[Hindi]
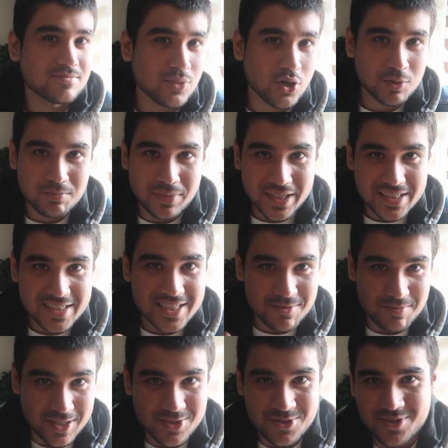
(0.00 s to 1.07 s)
बहुत बड़ी
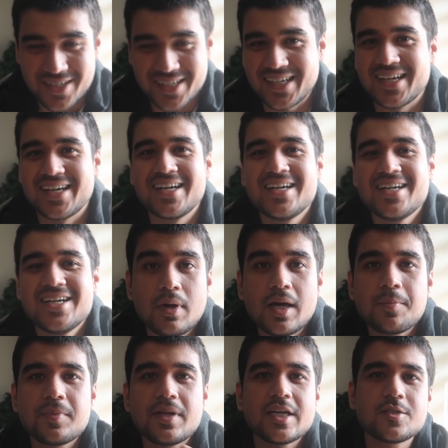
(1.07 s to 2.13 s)
चीज बन चुकी है तो मैं
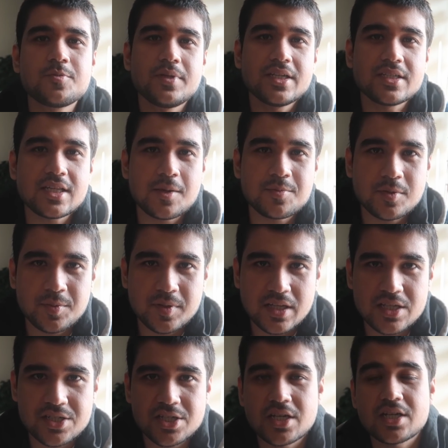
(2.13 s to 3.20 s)
अपना एक्सपीरियंस आप सबके
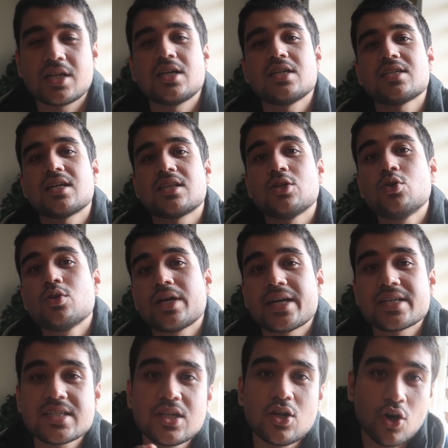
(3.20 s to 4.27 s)
साथ शेयर करना चाहता हूँ
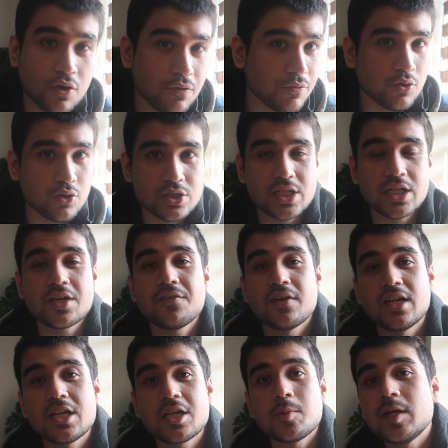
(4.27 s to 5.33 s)
कैसे लॉग फोर जे की
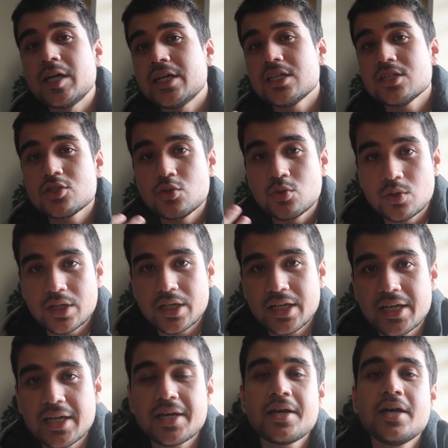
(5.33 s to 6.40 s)
वेलनेबिलिटीज
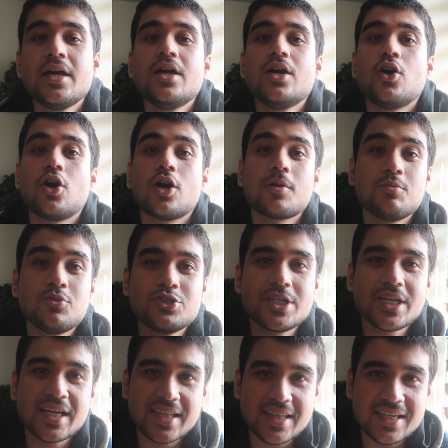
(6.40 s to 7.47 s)
ढूंढनी है और
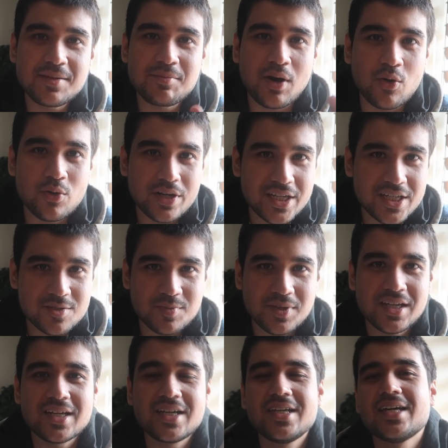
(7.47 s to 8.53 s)
मुझे कितनी बाउंड्रीज
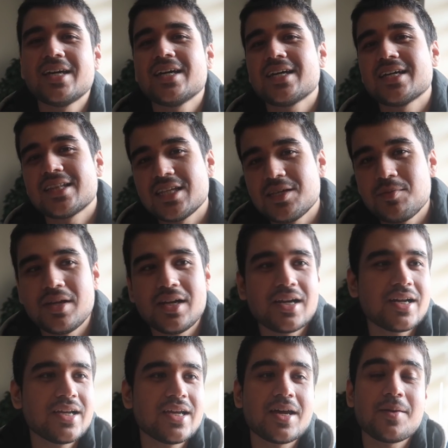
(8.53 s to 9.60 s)
मिल गई हैं कितनी मिल
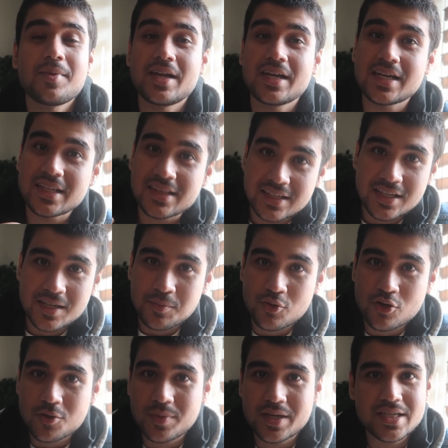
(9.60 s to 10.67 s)
रही हैं मैंने कितनी
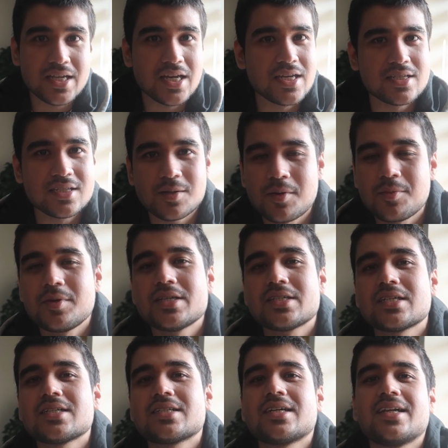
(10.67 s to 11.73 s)
रिपोर्ट भेजी ये सब हम
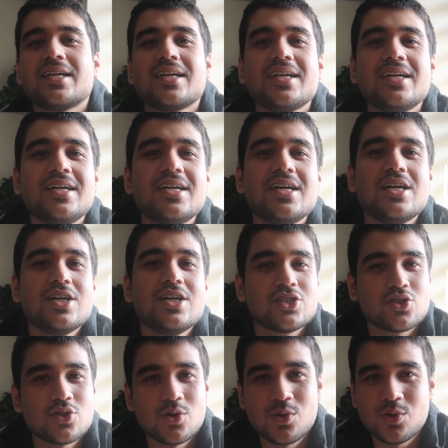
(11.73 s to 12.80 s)
डिस्कस करेंगे
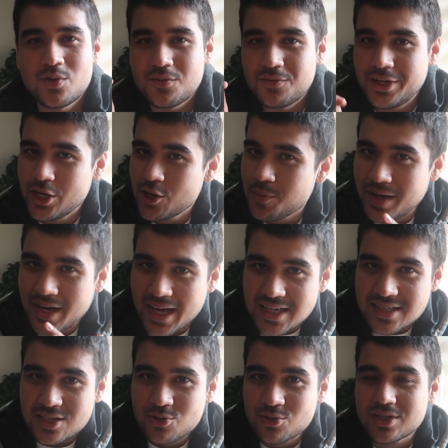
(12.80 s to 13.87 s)
सो so, वीडियो पे
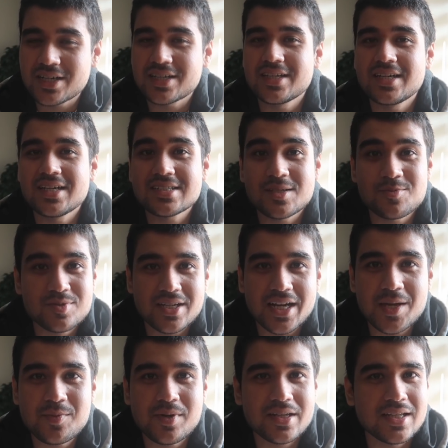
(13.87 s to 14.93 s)
लाइक जरूर कर देना
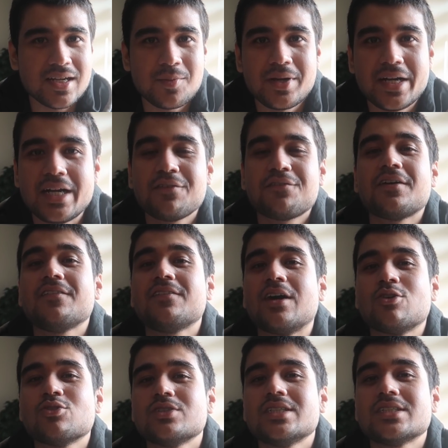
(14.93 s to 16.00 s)
सब्सक्राइब कर देना हम
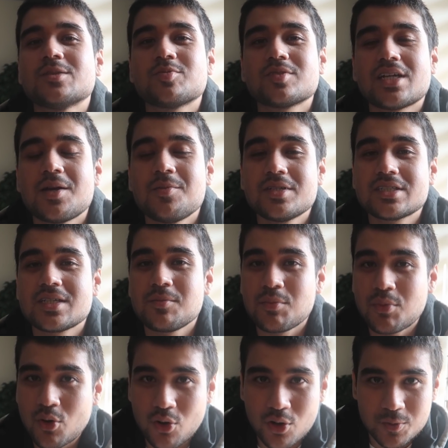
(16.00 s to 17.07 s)
85,000 सब्सक्राइबर्स के
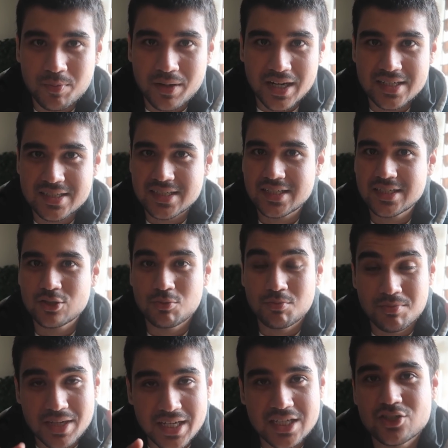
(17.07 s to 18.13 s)
बहुत पास हैं तो
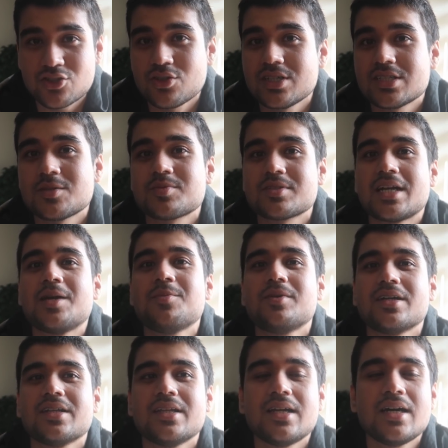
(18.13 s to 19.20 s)
मेक श्योर sure सब्सक्राइब
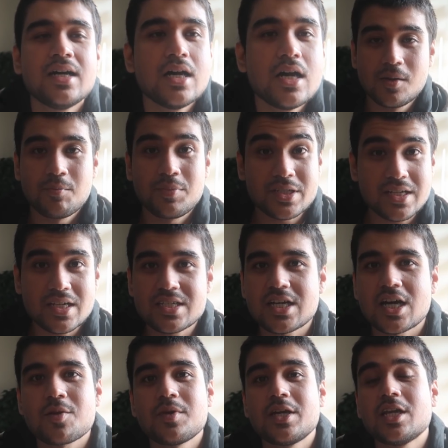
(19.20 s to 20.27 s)
कर देना पिछले
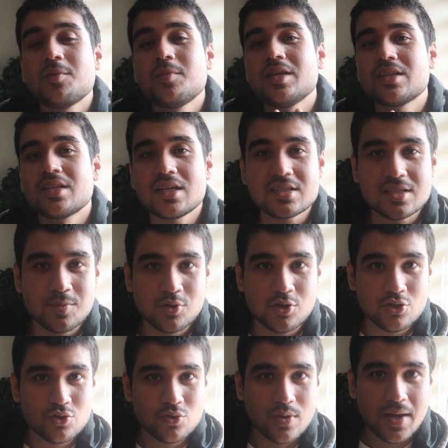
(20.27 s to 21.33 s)
चार महीने में इतना सब
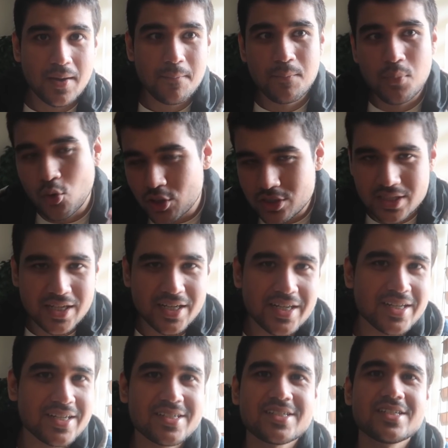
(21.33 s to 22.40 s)
कुछ हुआ है बहुत सारी
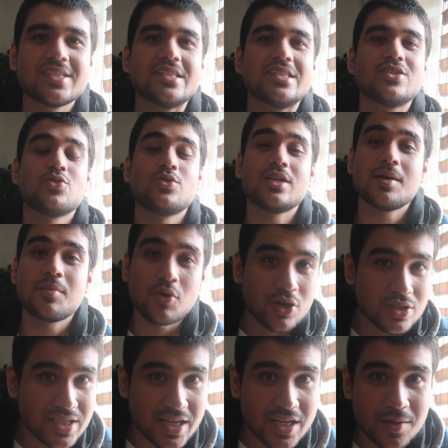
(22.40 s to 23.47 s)
इंटरेस्टिंग चीज़ें हुई हैं
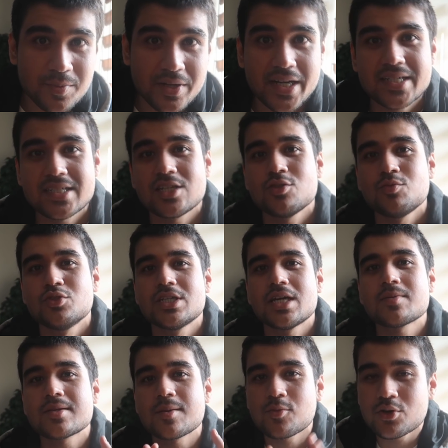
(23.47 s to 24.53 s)
बहुत सारे अपडेट्स हैं जो मुझे
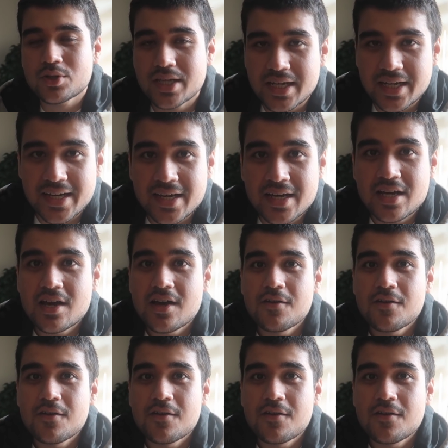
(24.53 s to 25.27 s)
आप सबको देने हैं